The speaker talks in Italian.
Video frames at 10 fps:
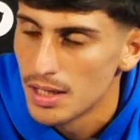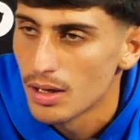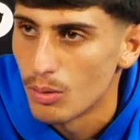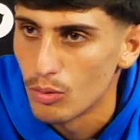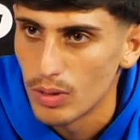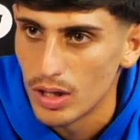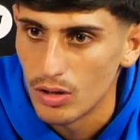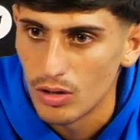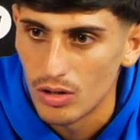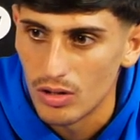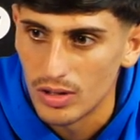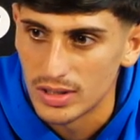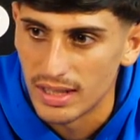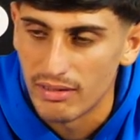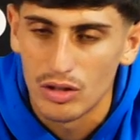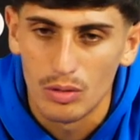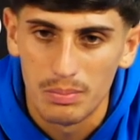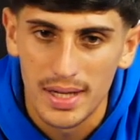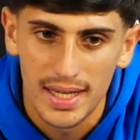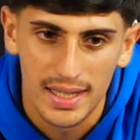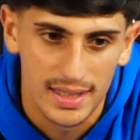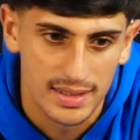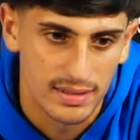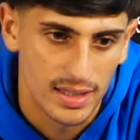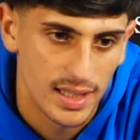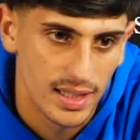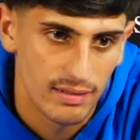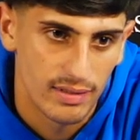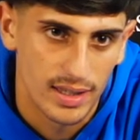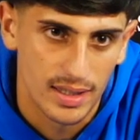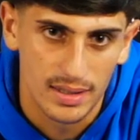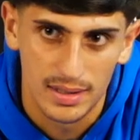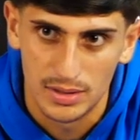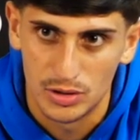comunque loro stavano bene, si vedeva,